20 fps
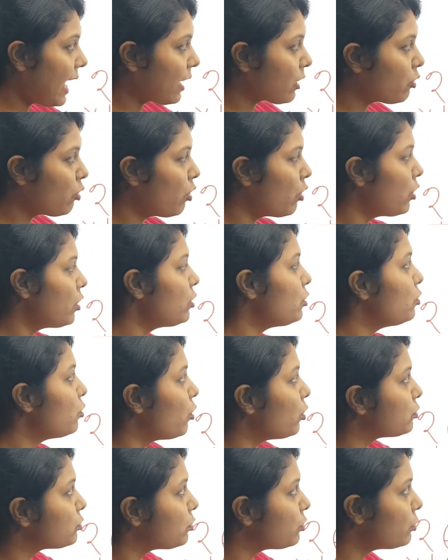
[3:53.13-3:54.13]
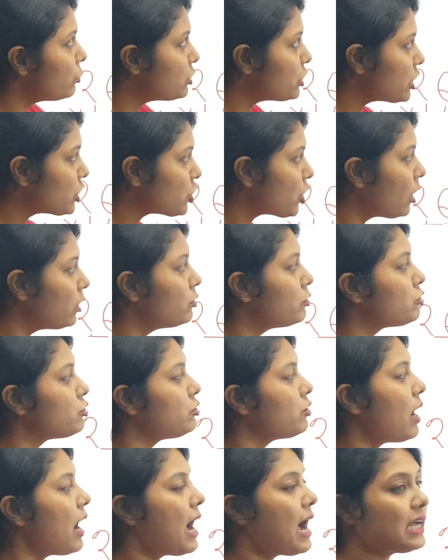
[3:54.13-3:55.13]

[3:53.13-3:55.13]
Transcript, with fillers: এখন নতুন যে সদস্য